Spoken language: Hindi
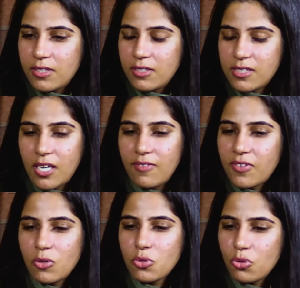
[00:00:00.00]
सेल्फ
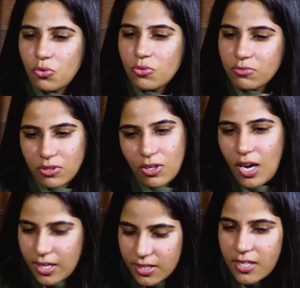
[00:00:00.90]
टॉक तो
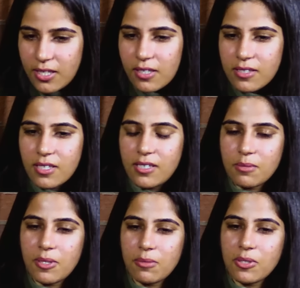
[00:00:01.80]
आता ही है जाहिर
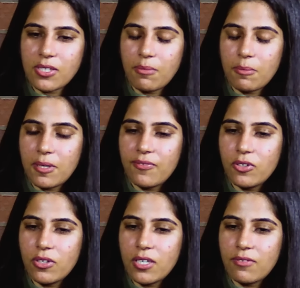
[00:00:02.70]
सी बात बिकॉज आई प्रिपेयर
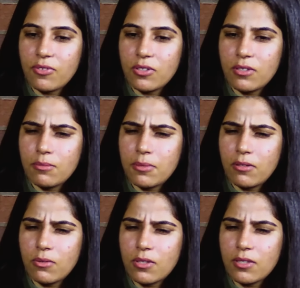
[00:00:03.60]
फॉर इट फॉर
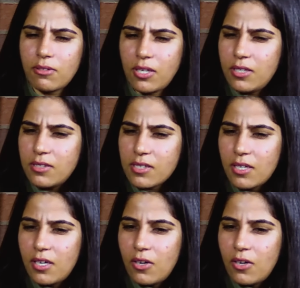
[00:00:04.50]
अबाउट थ्री ईयर्स